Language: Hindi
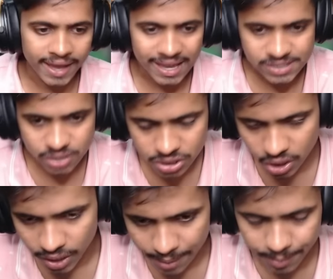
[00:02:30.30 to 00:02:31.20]
गाइस तो
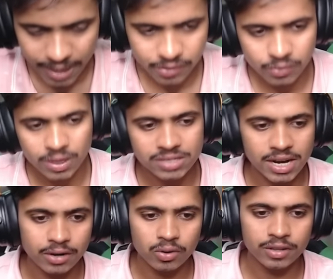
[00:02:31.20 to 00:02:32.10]
चलो यहाँ पे मैच हो चुका है
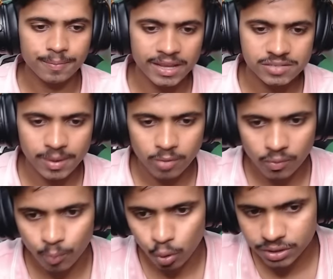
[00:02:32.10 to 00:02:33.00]
स्टार्ट और इस मैच में हम लोग
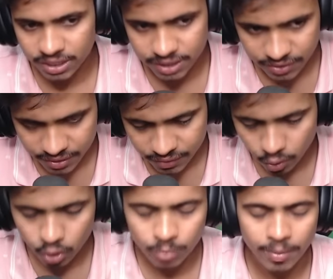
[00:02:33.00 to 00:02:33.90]
बहुत गंदे तरीके से
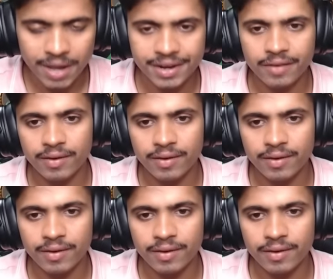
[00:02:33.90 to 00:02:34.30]
लोग को मारने